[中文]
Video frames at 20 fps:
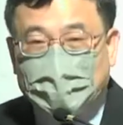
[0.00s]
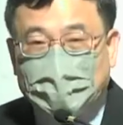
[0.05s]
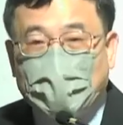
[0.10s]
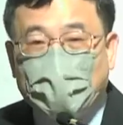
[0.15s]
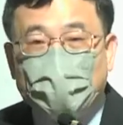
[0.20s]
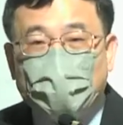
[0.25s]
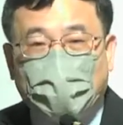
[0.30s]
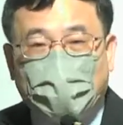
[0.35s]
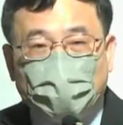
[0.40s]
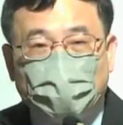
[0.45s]
然
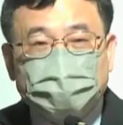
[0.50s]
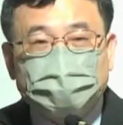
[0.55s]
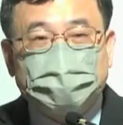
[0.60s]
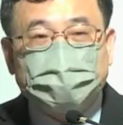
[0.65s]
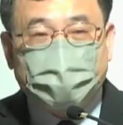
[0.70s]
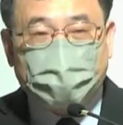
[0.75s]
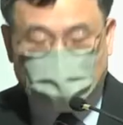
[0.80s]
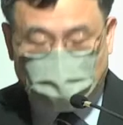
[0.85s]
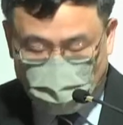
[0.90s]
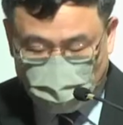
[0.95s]
后网络上
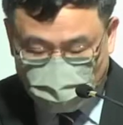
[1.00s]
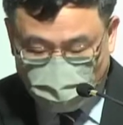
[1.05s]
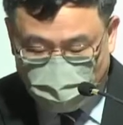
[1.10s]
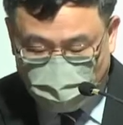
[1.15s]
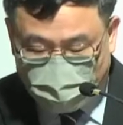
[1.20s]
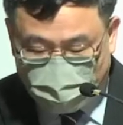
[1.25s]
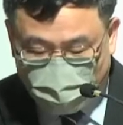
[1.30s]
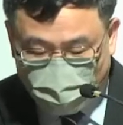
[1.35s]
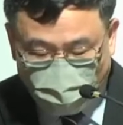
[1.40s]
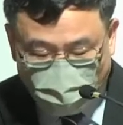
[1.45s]
也有很多的
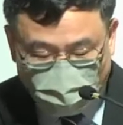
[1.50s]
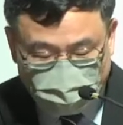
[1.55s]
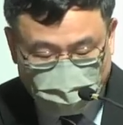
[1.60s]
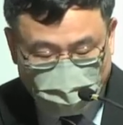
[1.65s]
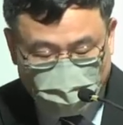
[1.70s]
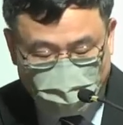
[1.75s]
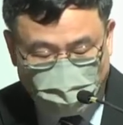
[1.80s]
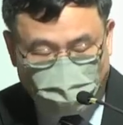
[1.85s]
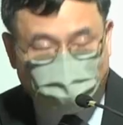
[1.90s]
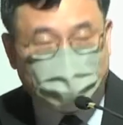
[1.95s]
灵魂在
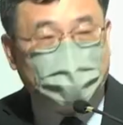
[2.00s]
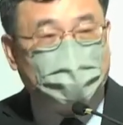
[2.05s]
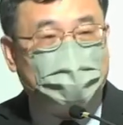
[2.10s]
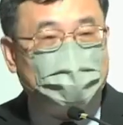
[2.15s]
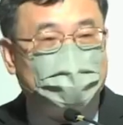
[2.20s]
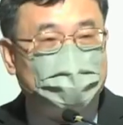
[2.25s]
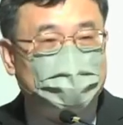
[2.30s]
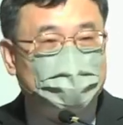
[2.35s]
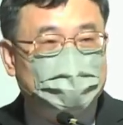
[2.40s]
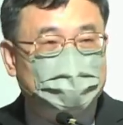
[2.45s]
流浪，
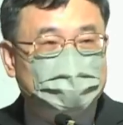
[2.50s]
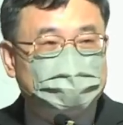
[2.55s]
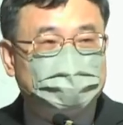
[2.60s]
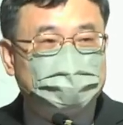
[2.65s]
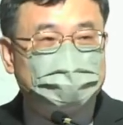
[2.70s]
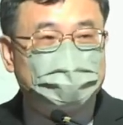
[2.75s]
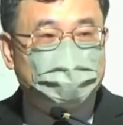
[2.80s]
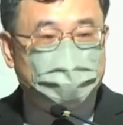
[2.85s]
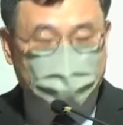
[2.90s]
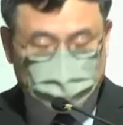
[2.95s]
在
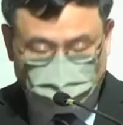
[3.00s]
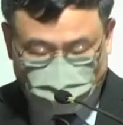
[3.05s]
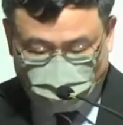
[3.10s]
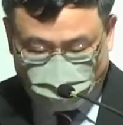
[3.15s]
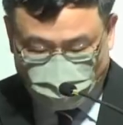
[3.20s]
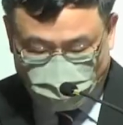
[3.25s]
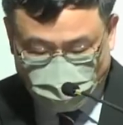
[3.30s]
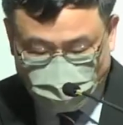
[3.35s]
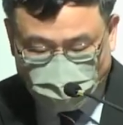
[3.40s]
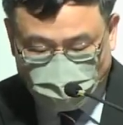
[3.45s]
上面
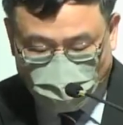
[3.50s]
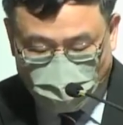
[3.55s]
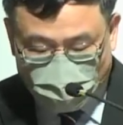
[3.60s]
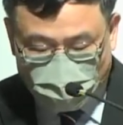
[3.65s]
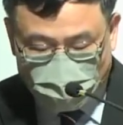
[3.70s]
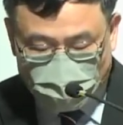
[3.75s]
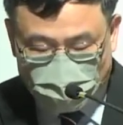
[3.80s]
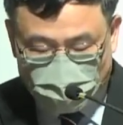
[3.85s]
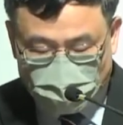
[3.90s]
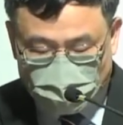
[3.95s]
寻找，
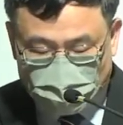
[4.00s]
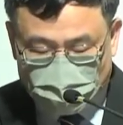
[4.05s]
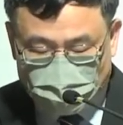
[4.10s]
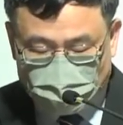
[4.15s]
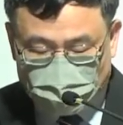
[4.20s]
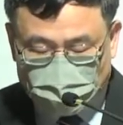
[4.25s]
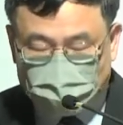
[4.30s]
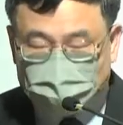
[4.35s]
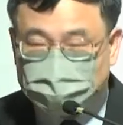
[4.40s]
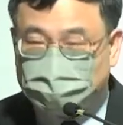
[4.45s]

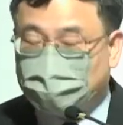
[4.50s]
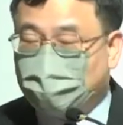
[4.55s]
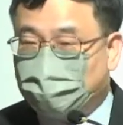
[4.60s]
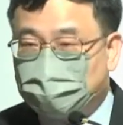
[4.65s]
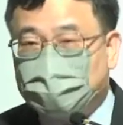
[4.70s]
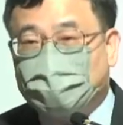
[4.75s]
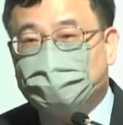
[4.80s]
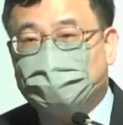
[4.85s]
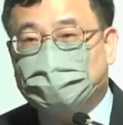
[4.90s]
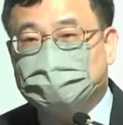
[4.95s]
找不
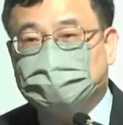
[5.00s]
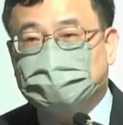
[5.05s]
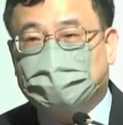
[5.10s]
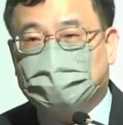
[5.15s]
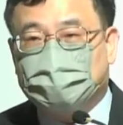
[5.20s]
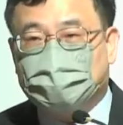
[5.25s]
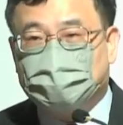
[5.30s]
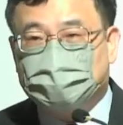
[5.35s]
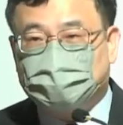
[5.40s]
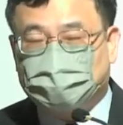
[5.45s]
到方向，
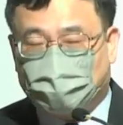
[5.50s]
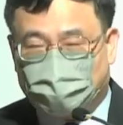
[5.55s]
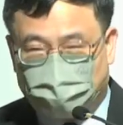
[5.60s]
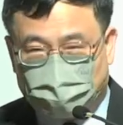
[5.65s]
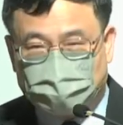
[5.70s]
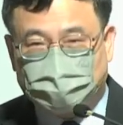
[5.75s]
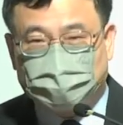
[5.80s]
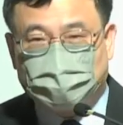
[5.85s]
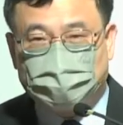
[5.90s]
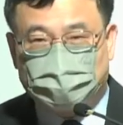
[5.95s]
找不
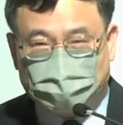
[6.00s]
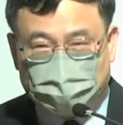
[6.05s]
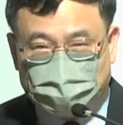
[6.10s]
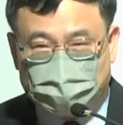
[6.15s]
到真理，